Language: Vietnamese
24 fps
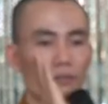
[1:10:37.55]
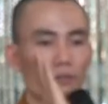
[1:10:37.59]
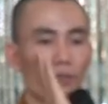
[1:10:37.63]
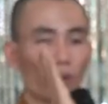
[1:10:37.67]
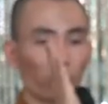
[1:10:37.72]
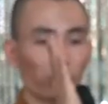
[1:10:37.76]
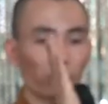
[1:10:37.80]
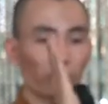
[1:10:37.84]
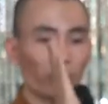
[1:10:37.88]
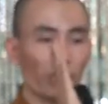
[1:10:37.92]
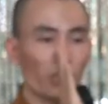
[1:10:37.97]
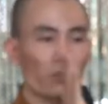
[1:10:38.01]

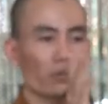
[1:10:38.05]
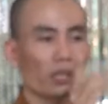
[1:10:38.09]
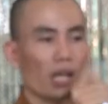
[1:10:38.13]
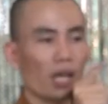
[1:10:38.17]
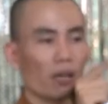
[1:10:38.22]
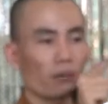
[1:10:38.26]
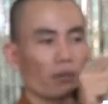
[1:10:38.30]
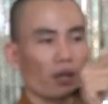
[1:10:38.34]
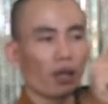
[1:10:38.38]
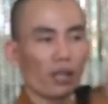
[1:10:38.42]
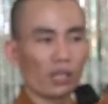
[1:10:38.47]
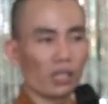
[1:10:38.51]
mục tiêu
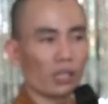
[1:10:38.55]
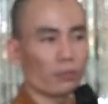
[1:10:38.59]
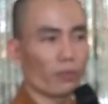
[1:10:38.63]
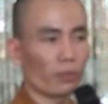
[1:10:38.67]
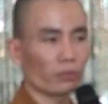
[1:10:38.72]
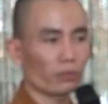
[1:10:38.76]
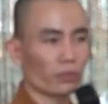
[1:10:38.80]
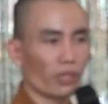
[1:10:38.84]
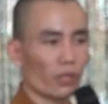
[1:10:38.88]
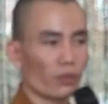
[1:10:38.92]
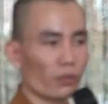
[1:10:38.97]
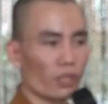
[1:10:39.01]
nào mà hơn cái
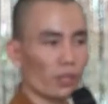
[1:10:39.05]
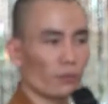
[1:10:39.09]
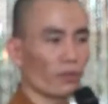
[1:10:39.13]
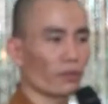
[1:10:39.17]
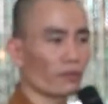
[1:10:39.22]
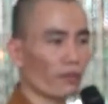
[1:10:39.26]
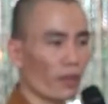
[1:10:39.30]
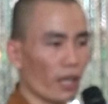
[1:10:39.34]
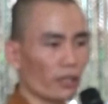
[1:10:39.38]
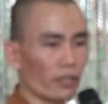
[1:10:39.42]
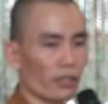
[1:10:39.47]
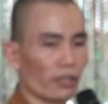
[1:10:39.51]
mục tiêu. Nếu
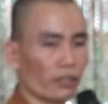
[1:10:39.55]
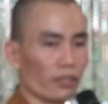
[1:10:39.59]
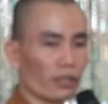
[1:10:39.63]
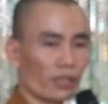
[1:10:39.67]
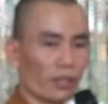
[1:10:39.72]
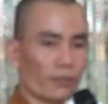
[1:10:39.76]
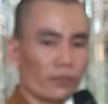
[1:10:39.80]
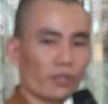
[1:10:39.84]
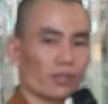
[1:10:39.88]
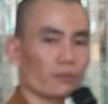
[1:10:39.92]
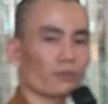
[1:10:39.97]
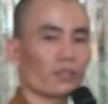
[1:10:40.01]
mình phát hiện ra
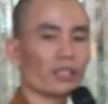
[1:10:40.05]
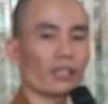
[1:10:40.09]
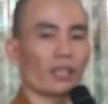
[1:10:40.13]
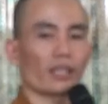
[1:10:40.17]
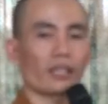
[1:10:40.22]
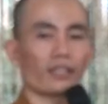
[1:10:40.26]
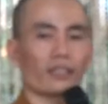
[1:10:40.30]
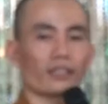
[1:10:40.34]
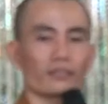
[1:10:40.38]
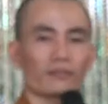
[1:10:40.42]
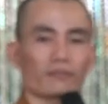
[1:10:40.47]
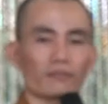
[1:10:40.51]
kiếp trước mình
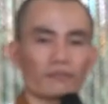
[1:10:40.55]
lại,